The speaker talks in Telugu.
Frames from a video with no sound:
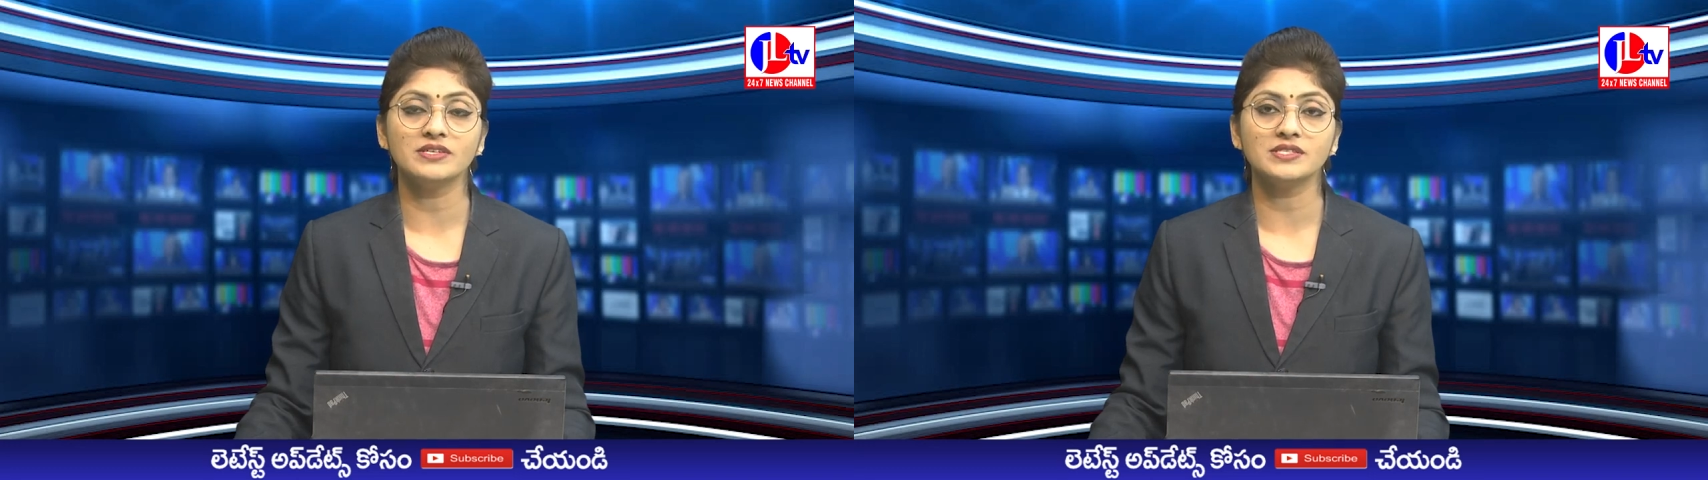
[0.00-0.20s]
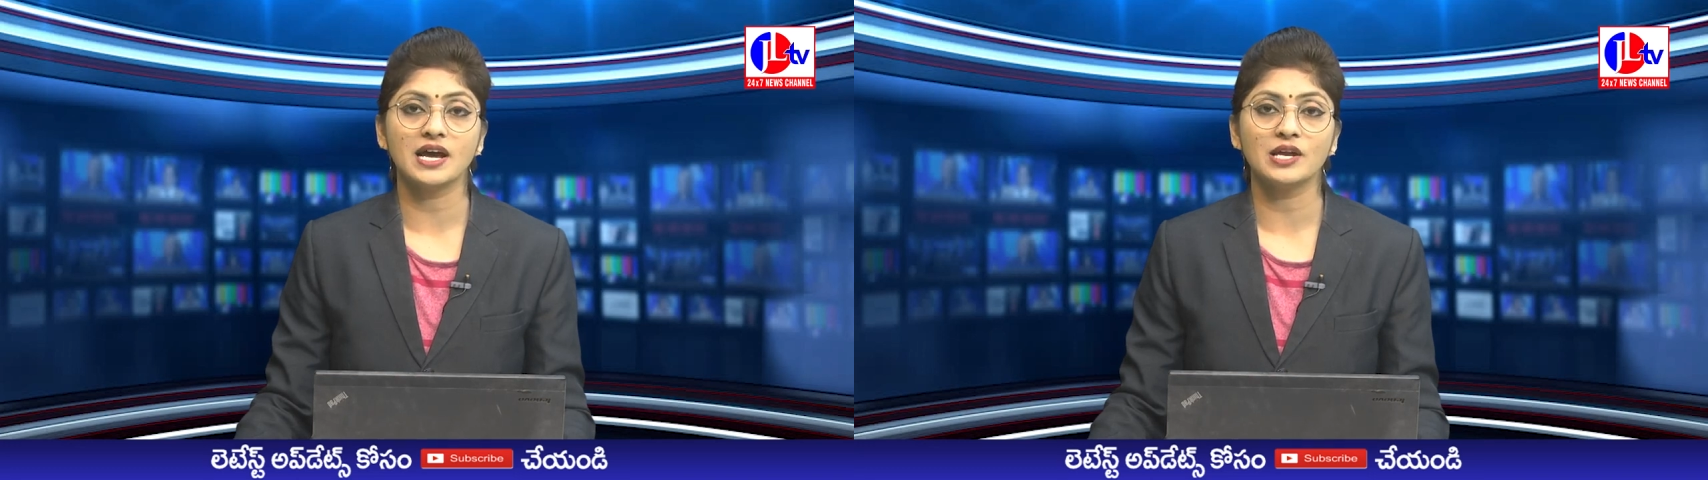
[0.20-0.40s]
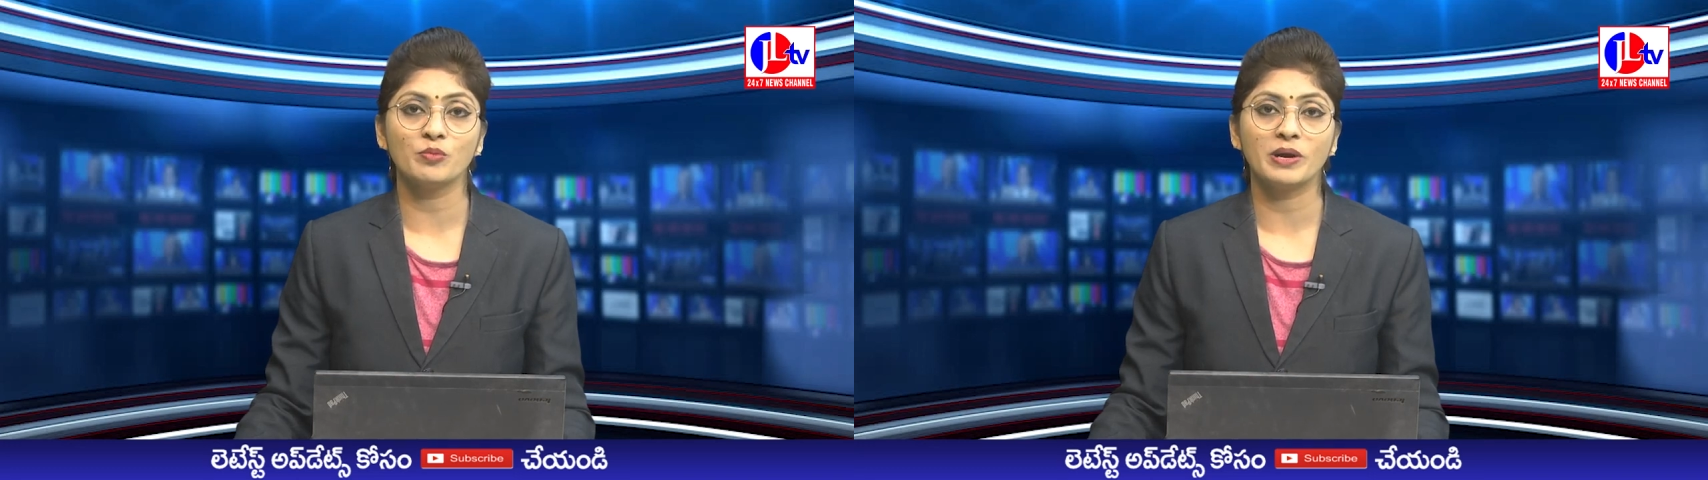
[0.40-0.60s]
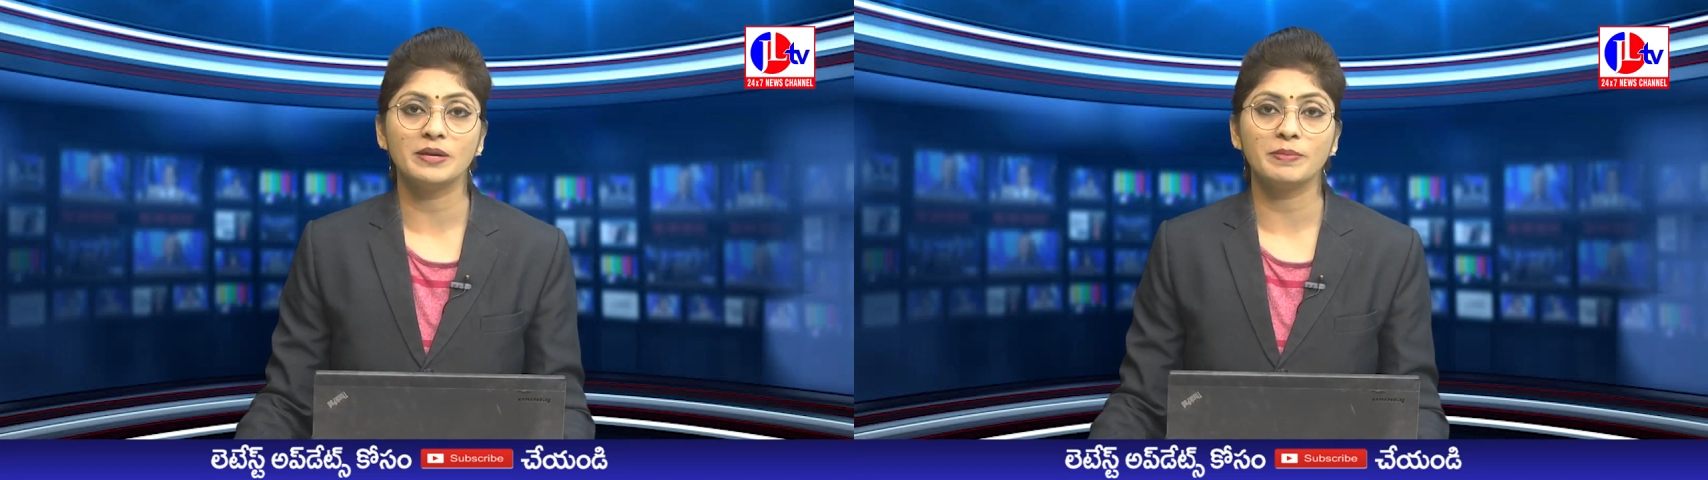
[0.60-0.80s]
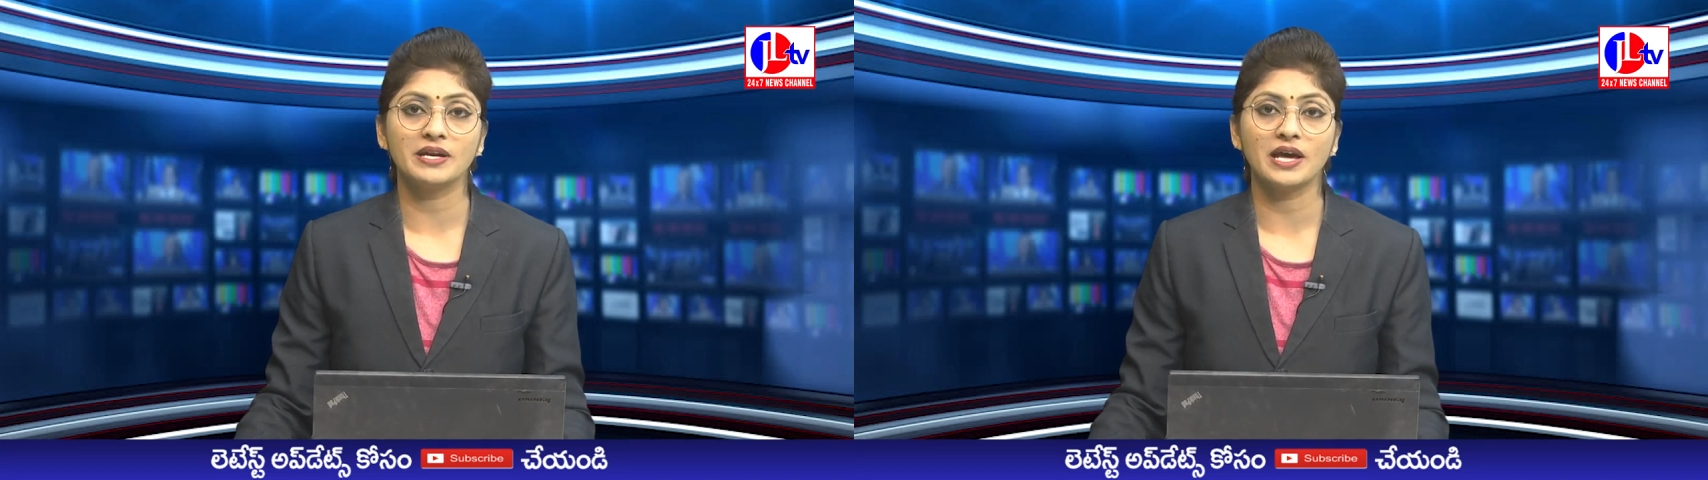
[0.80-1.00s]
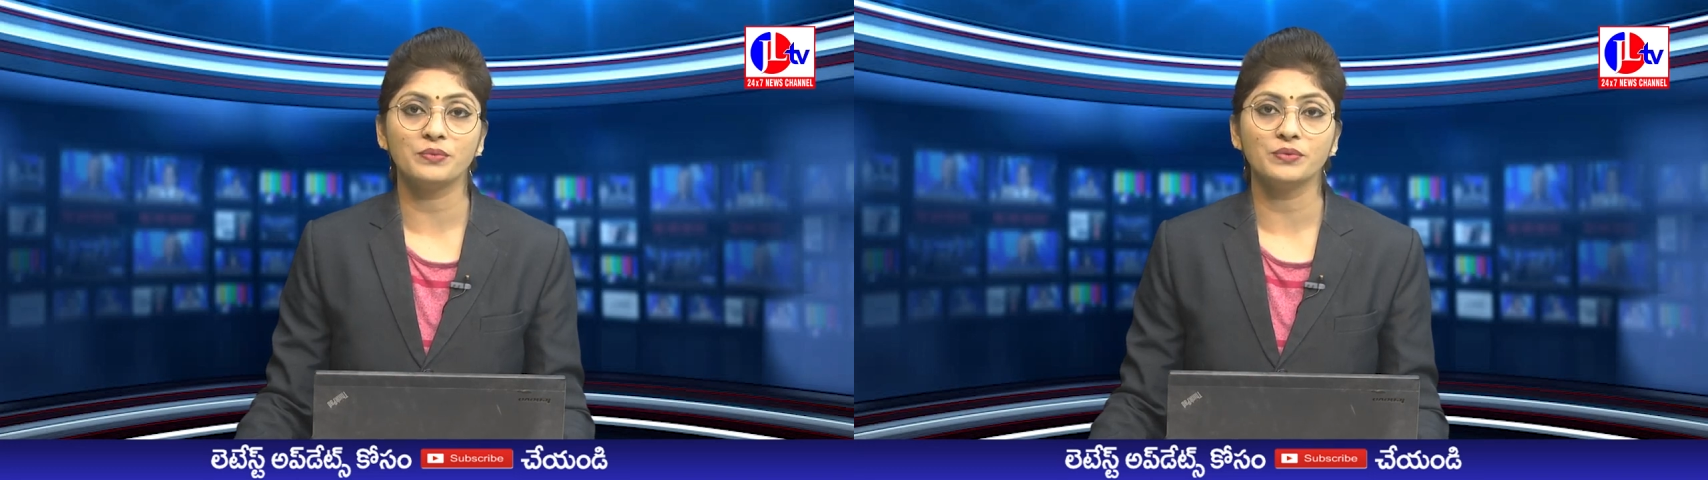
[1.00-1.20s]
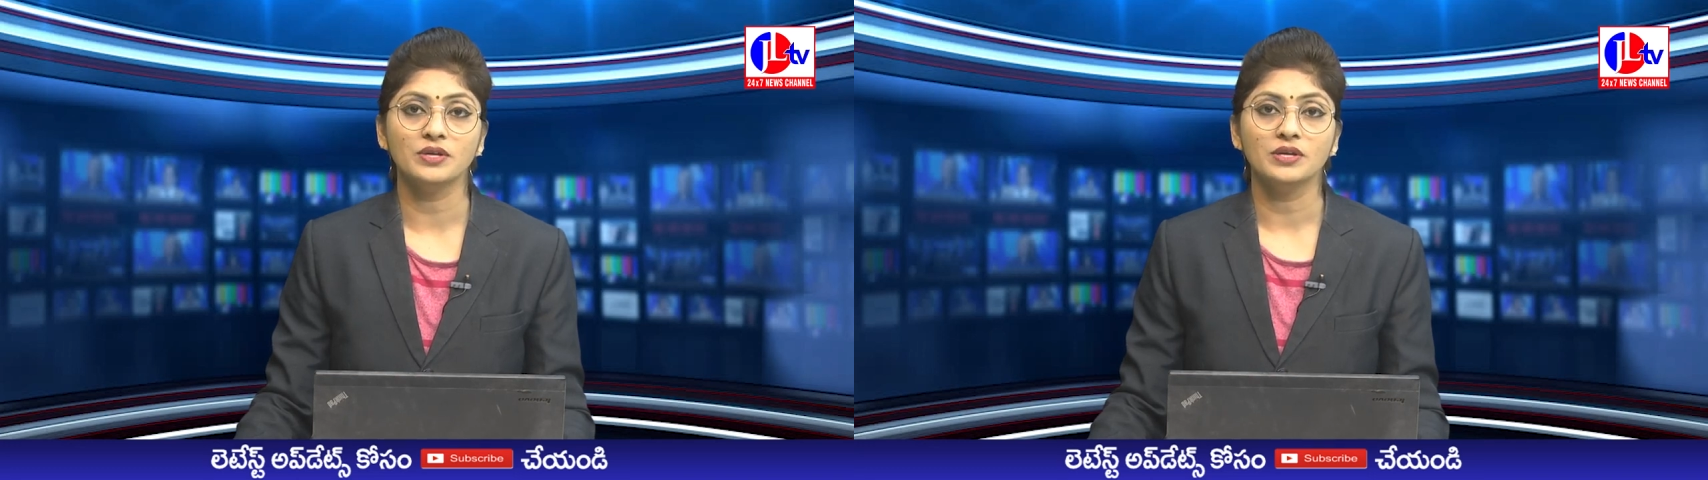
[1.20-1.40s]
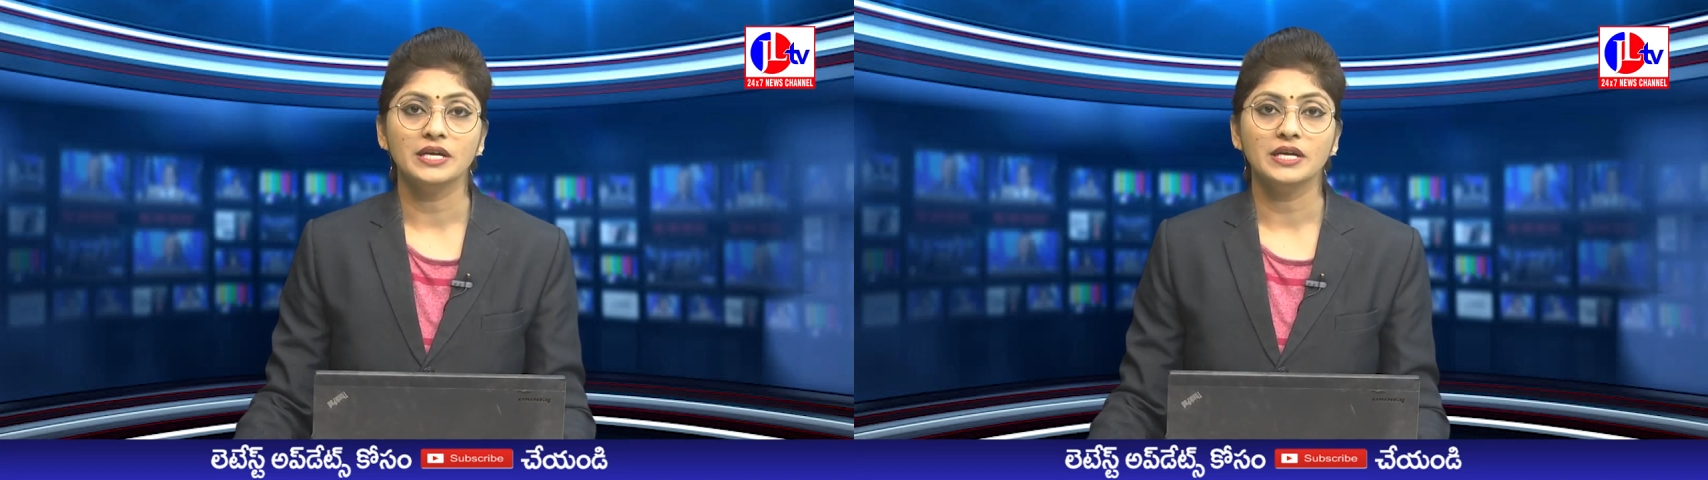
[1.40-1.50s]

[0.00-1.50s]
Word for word: తీవ్రస్థాయిలో మండిపడ్డారు